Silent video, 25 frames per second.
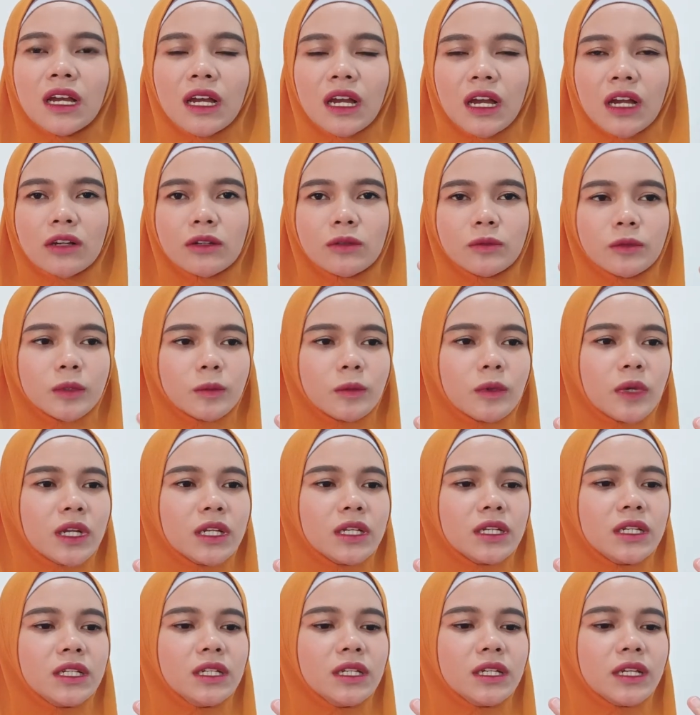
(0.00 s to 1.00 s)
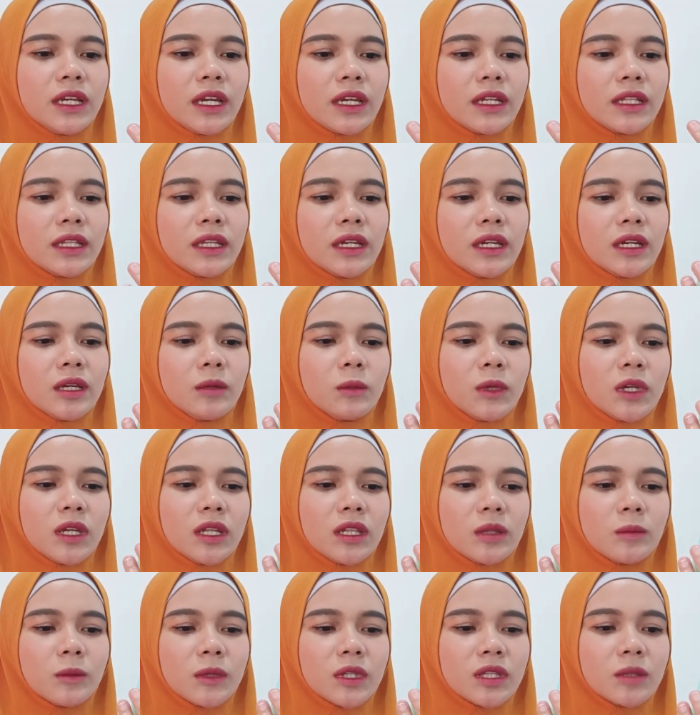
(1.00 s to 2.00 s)
aku pribadi kayaknya bagi
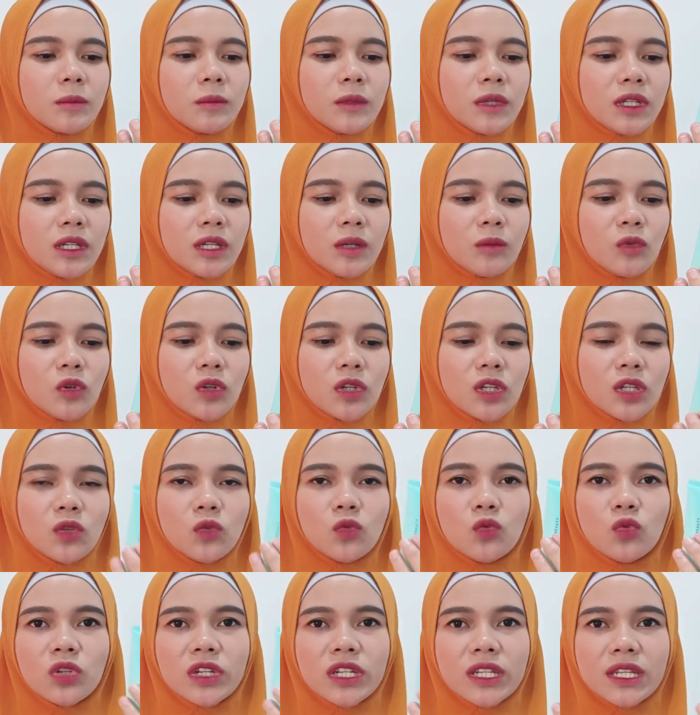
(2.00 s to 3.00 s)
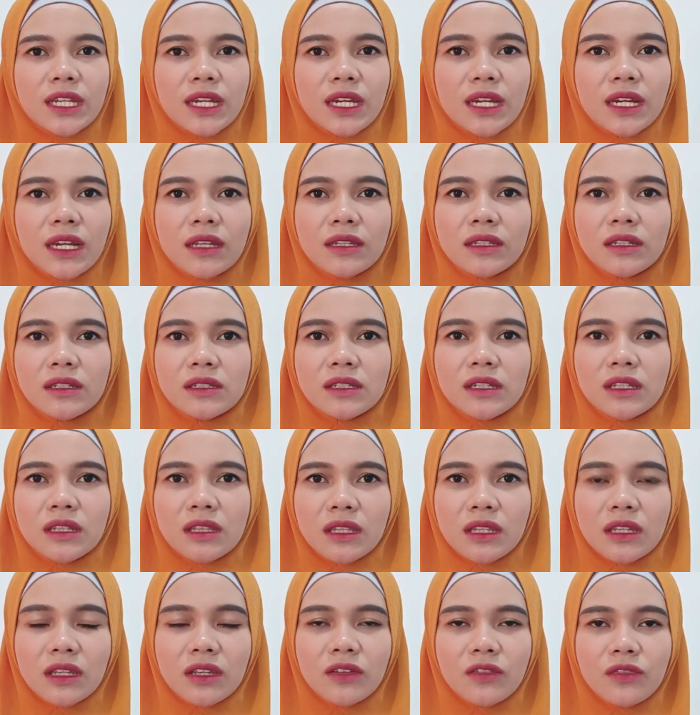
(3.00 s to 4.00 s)
teman-teman yang mungkin kulitnya agak
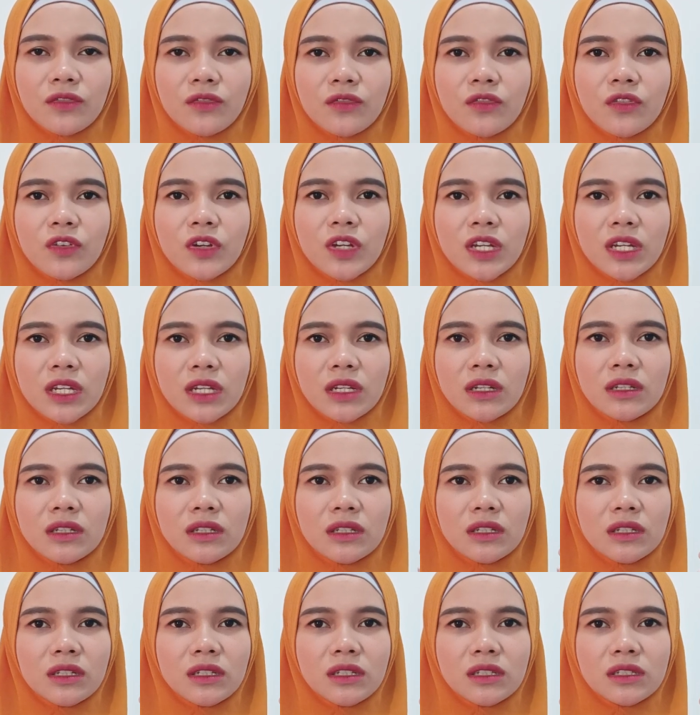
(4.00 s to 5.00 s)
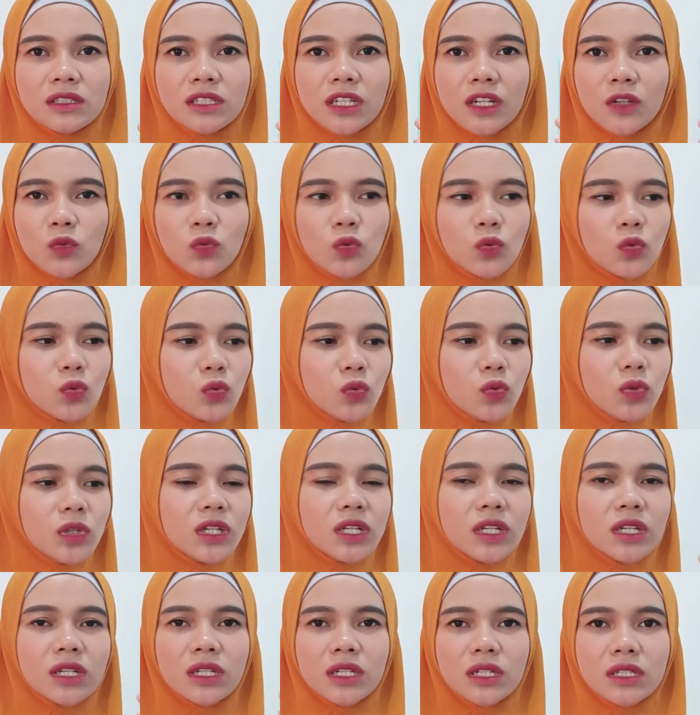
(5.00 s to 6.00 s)
sensitif dicek dulu
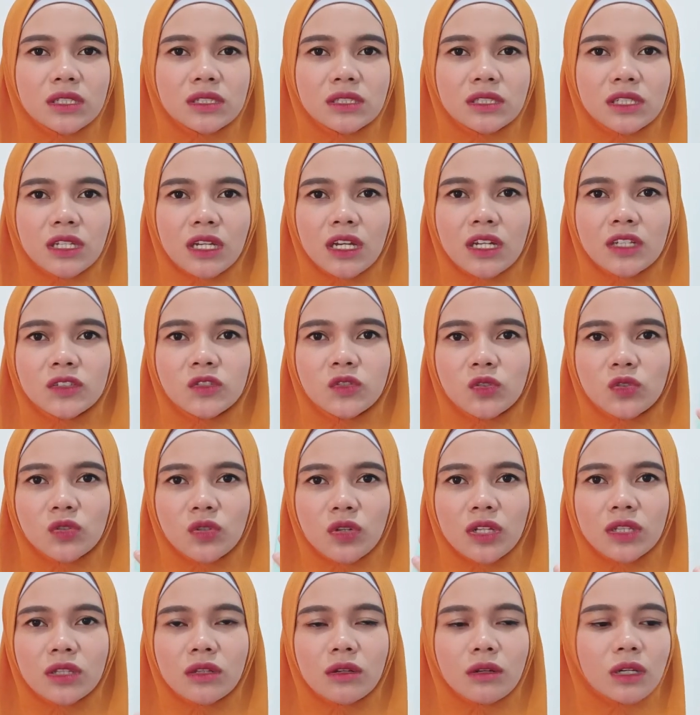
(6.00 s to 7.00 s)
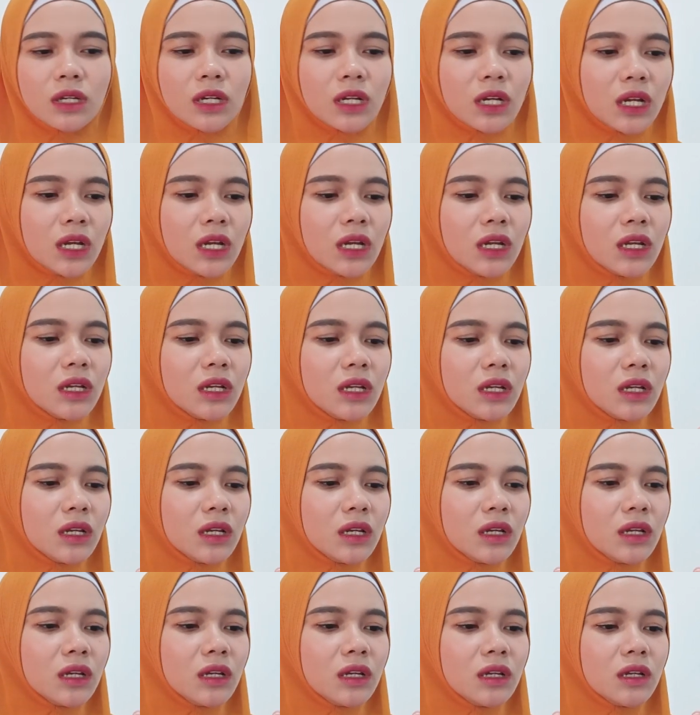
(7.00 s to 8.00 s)
ingredientsnya cocok atau enggak
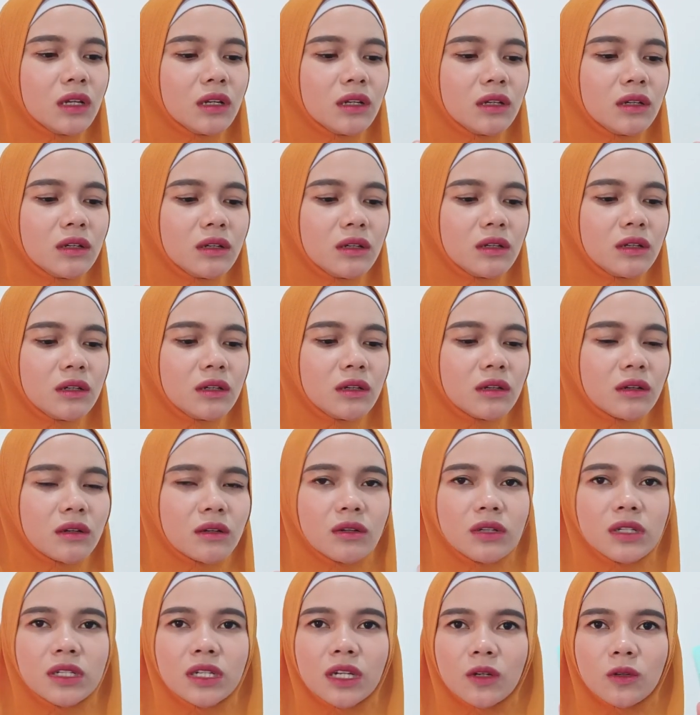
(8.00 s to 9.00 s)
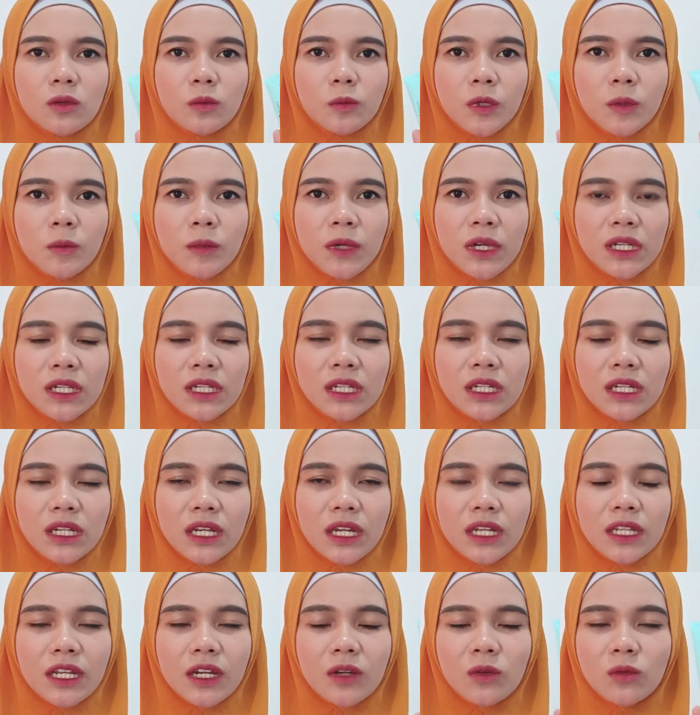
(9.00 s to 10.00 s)
uh, kalau di aku pribadi
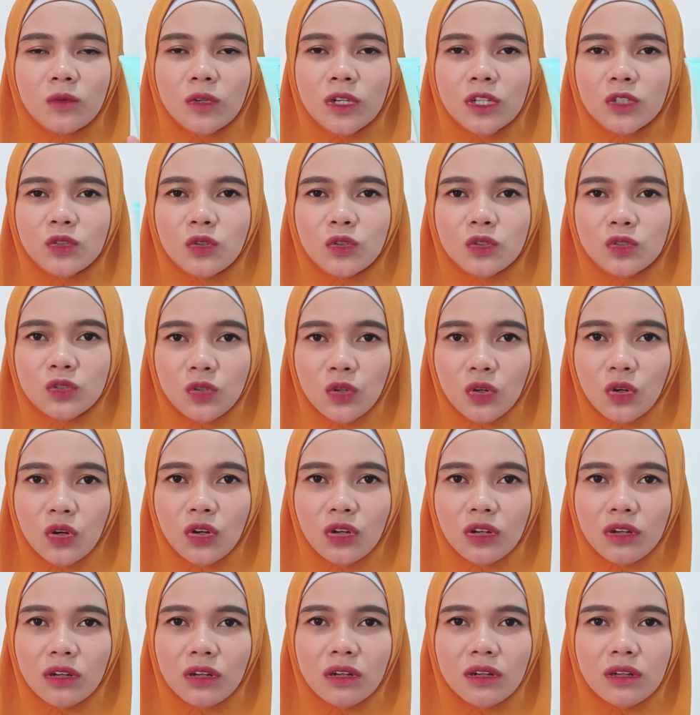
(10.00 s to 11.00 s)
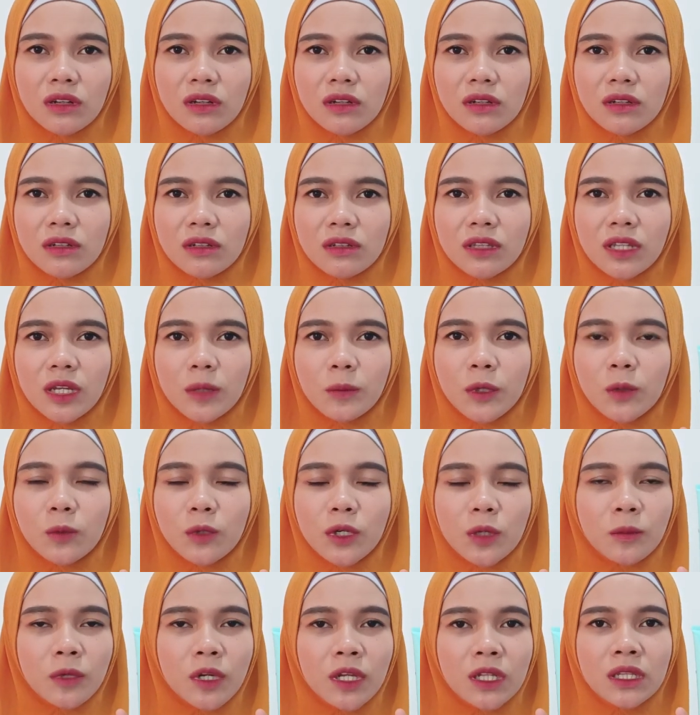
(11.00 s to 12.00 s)
kayaknya aku nggak cocok tapi
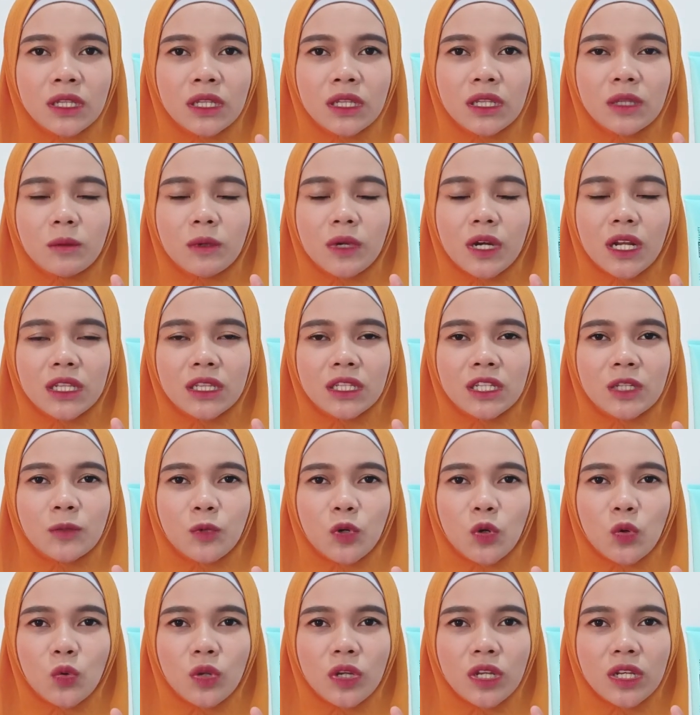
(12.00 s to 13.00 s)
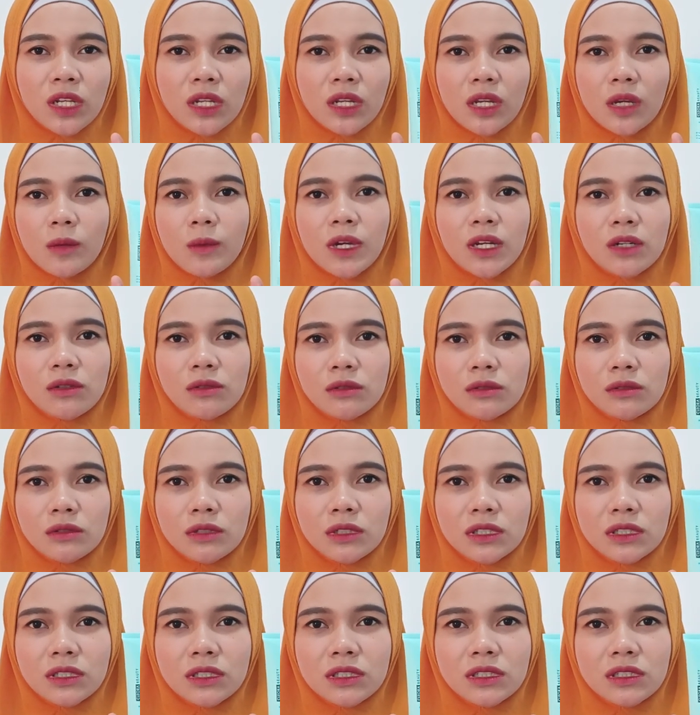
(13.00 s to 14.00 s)
bukan berarti produk ini nggak bagus